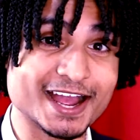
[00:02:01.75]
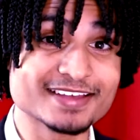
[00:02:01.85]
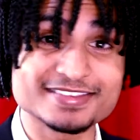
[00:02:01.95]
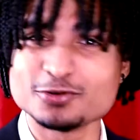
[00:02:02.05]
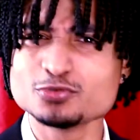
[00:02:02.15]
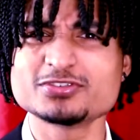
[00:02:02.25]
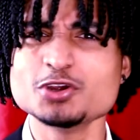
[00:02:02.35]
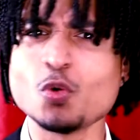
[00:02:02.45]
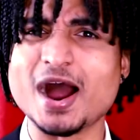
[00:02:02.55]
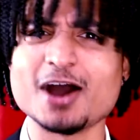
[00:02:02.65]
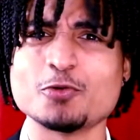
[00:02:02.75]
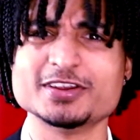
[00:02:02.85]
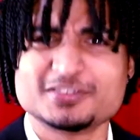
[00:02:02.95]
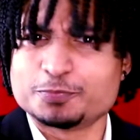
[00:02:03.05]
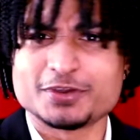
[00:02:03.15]
casa era um chihuahua.
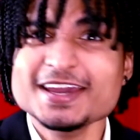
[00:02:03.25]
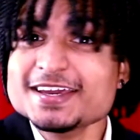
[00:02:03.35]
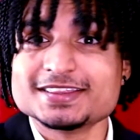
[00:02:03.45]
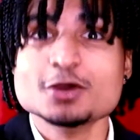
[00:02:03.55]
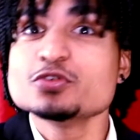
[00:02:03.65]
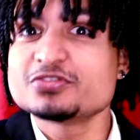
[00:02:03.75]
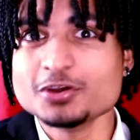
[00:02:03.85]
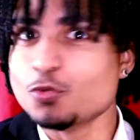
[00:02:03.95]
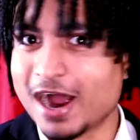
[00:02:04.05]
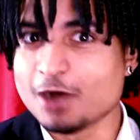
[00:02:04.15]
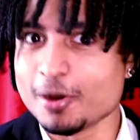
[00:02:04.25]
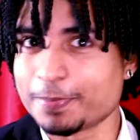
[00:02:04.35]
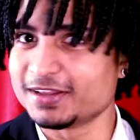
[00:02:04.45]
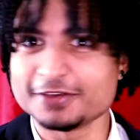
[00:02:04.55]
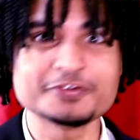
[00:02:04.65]
Tipo, quem que deu um chihuahua
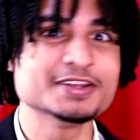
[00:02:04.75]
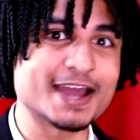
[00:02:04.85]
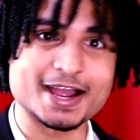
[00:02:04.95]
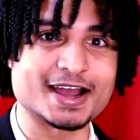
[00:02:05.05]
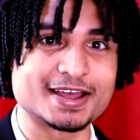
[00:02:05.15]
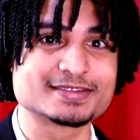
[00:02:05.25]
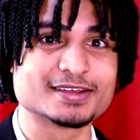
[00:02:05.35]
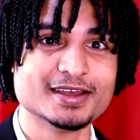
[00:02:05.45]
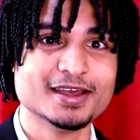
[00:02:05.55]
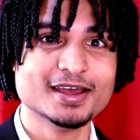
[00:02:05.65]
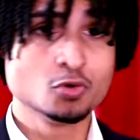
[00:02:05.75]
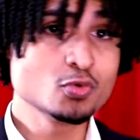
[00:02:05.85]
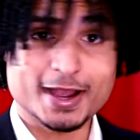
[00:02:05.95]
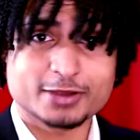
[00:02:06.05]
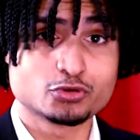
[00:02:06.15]
para defender a casa? Um
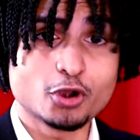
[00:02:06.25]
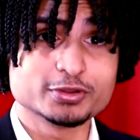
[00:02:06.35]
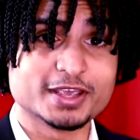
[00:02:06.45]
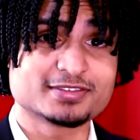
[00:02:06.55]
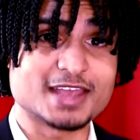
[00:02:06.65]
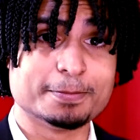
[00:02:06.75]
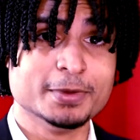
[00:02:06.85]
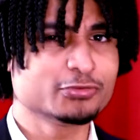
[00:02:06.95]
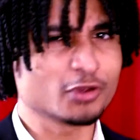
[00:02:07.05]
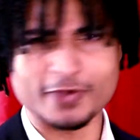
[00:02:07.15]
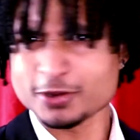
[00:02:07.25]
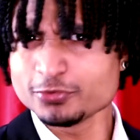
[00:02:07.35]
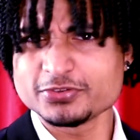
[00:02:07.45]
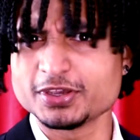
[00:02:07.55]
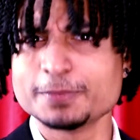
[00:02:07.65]
cachorro desse tamanho só vai
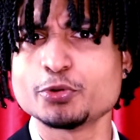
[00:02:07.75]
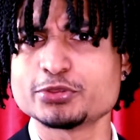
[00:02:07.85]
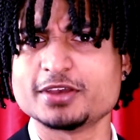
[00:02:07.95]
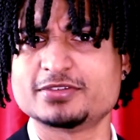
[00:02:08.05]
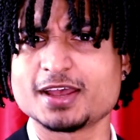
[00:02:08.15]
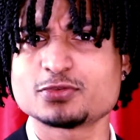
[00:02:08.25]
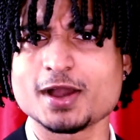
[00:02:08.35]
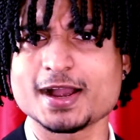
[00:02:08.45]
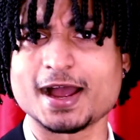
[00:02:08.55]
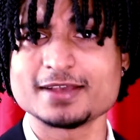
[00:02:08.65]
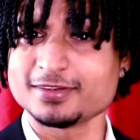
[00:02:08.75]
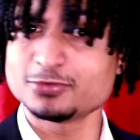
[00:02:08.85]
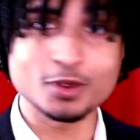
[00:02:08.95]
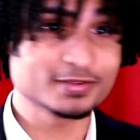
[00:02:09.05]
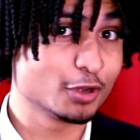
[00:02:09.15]
conseguir proteger a sua casa se
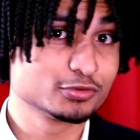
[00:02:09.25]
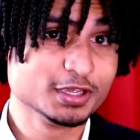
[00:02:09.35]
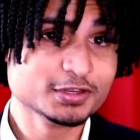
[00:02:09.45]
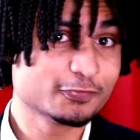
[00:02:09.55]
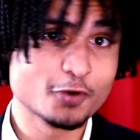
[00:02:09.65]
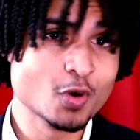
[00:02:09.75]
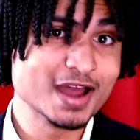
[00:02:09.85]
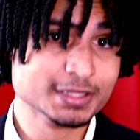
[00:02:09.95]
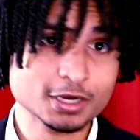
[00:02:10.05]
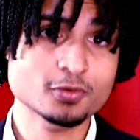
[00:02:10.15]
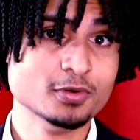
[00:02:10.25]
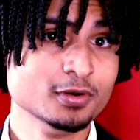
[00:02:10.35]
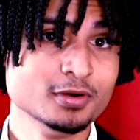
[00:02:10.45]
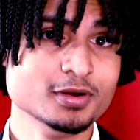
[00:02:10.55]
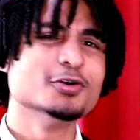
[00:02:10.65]
o assaltante for um anão.
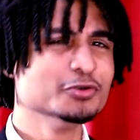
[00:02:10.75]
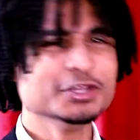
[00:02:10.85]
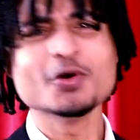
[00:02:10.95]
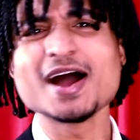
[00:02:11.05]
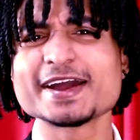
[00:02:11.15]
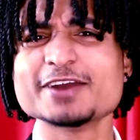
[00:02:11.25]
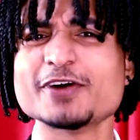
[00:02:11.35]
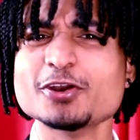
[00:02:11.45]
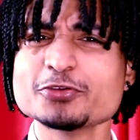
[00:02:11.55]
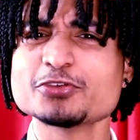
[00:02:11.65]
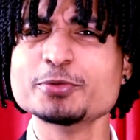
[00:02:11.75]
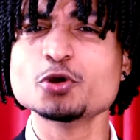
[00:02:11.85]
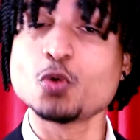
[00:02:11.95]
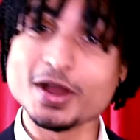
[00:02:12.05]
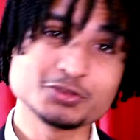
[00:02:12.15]
O Neil Agra falou sobre
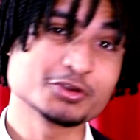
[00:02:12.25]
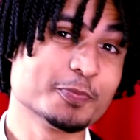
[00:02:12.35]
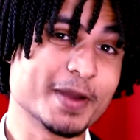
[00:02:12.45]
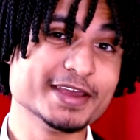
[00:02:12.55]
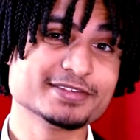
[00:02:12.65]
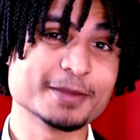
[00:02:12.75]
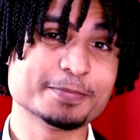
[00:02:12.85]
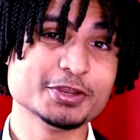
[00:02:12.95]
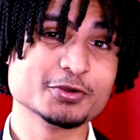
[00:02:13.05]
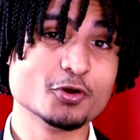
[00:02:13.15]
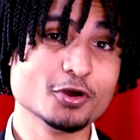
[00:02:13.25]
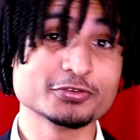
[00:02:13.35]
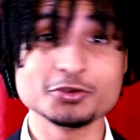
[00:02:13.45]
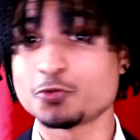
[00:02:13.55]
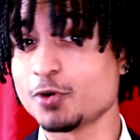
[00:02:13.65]
o quanto que o país está
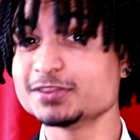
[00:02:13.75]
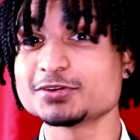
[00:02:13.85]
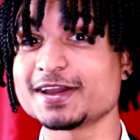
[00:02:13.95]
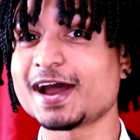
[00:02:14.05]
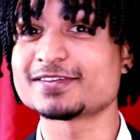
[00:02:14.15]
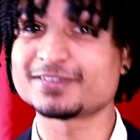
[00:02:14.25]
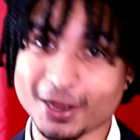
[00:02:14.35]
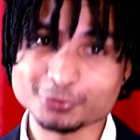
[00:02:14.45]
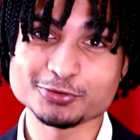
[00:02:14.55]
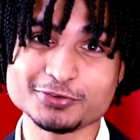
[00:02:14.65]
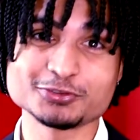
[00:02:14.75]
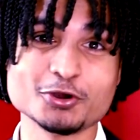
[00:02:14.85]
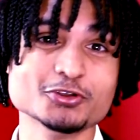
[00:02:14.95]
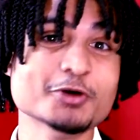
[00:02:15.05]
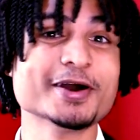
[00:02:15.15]
perigoso e o quanto que assalto se
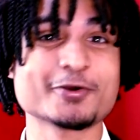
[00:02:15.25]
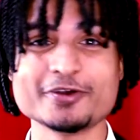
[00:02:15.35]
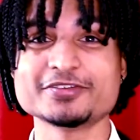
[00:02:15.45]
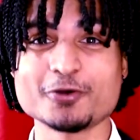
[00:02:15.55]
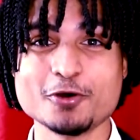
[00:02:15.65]
tornou uma coisa